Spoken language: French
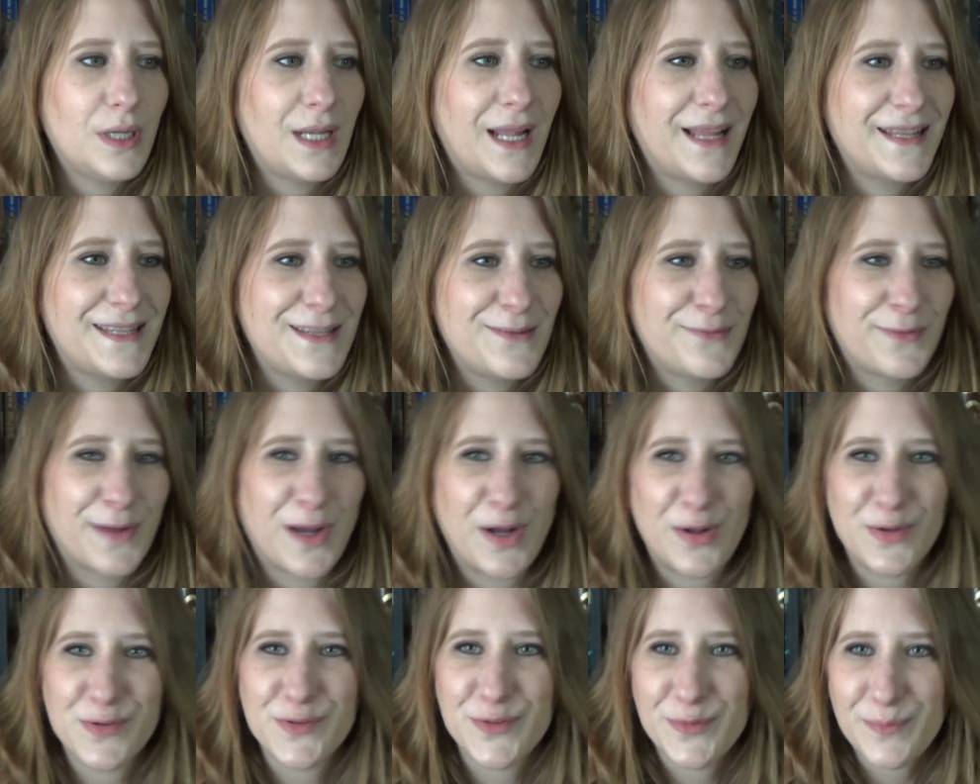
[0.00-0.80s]
La
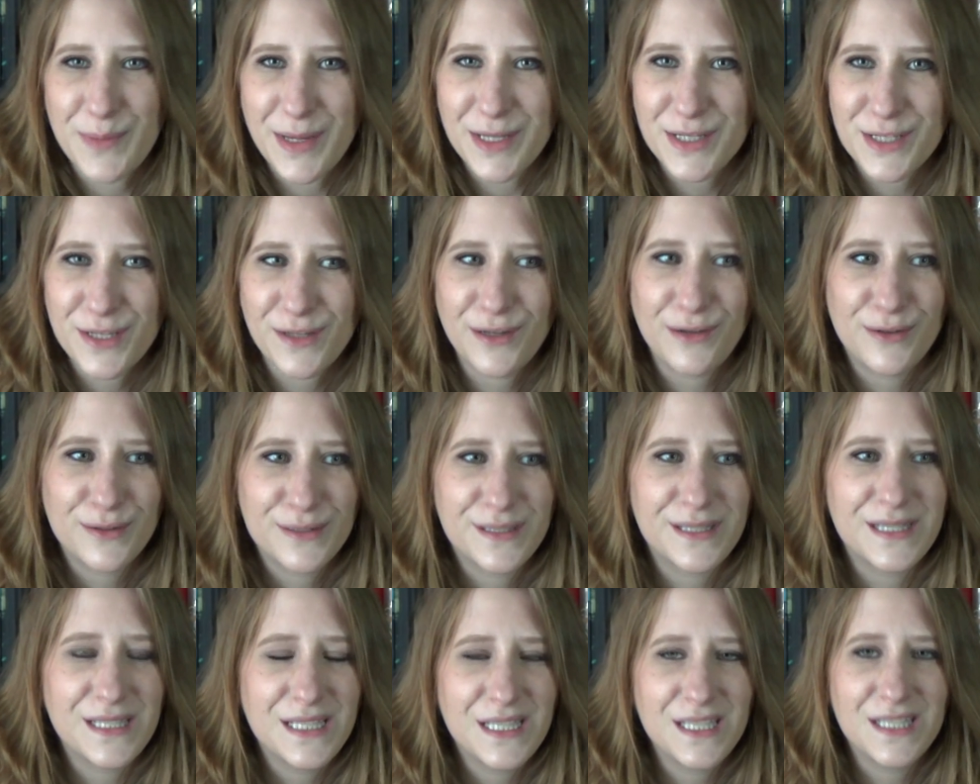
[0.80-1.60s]
différence majeure
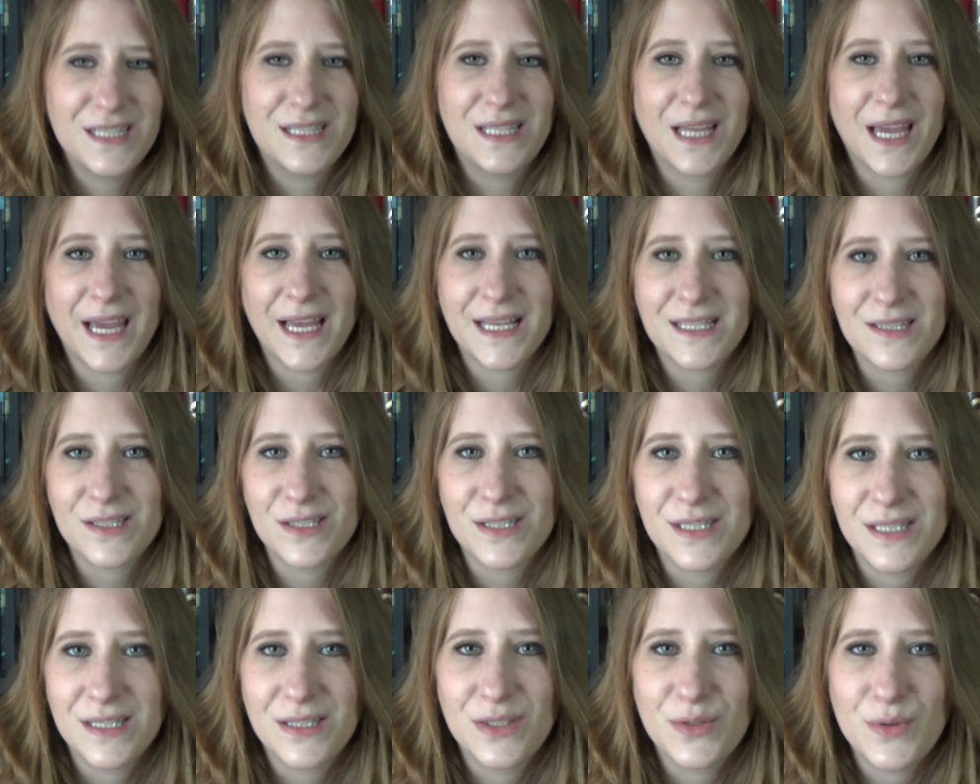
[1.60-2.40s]
aussi, je dirais, se
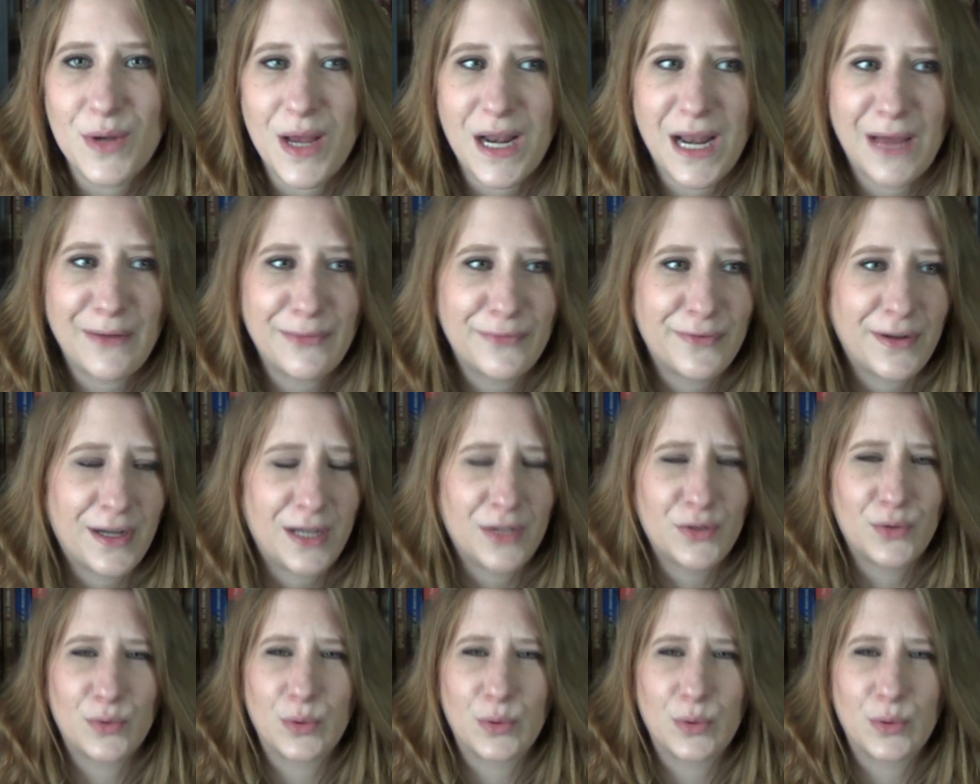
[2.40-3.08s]
situe à la fin.